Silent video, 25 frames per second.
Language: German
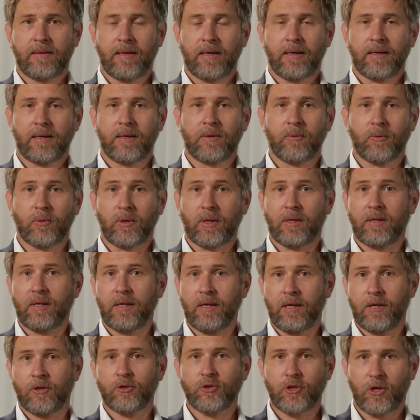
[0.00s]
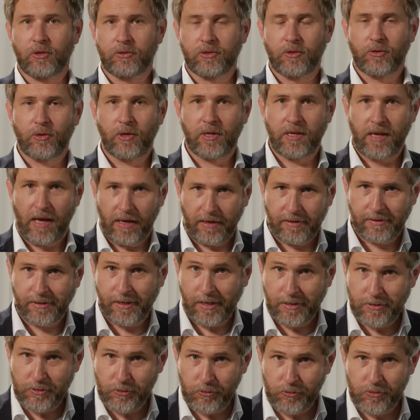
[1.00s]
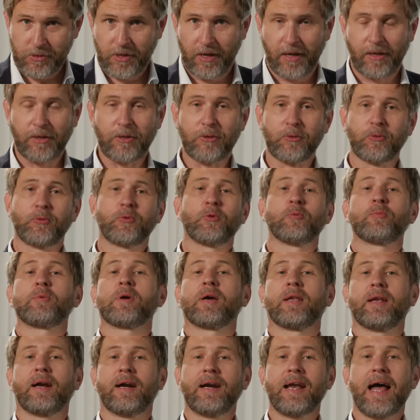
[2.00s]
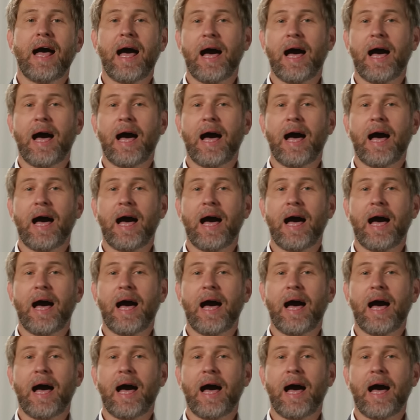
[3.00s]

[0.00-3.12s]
der oder die schaut natürlich einerseits unseren YouTube-Kanal,